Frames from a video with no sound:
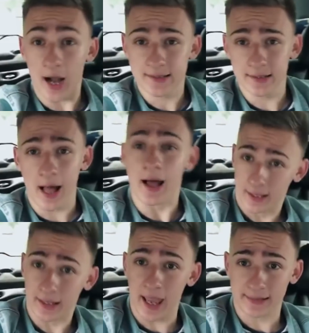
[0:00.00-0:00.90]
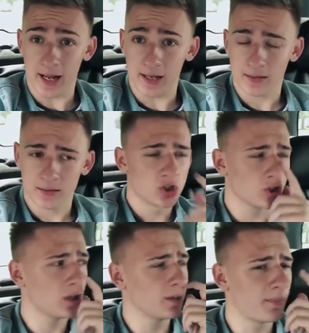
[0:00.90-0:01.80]
Как дела? Кеталь.
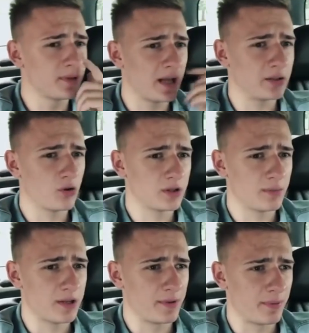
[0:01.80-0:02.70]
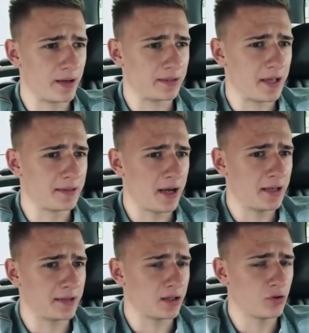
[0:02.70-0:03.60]
Что-то напоминает какой-то, блядь, препарат. Кеталь,
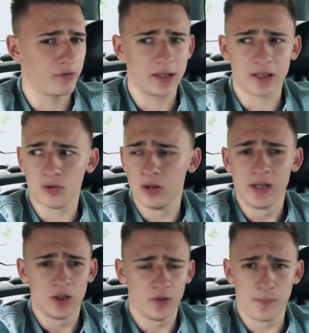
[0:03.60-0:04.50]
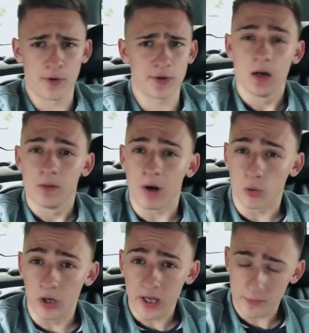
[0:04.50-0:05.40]
кетанов, кетанол. Но вы поняли.
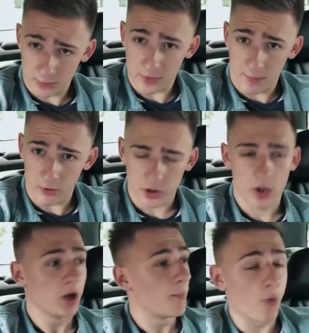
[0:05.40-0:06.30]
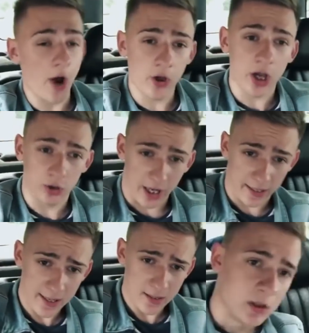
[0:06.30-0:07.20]
Могу ли я вам чем-то помочь? Пойду
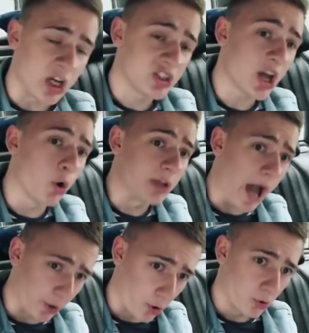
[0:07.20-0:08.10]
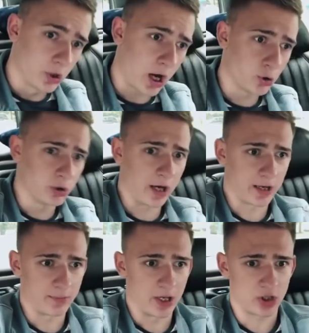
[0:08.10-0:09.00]
аюдарли? Я сейчас ударю. Я
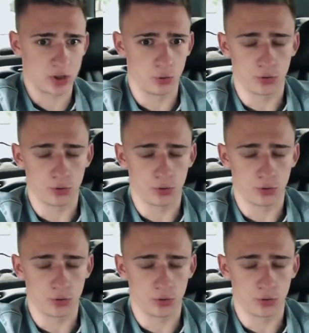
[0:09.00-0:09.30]
аюдарли мне сейчас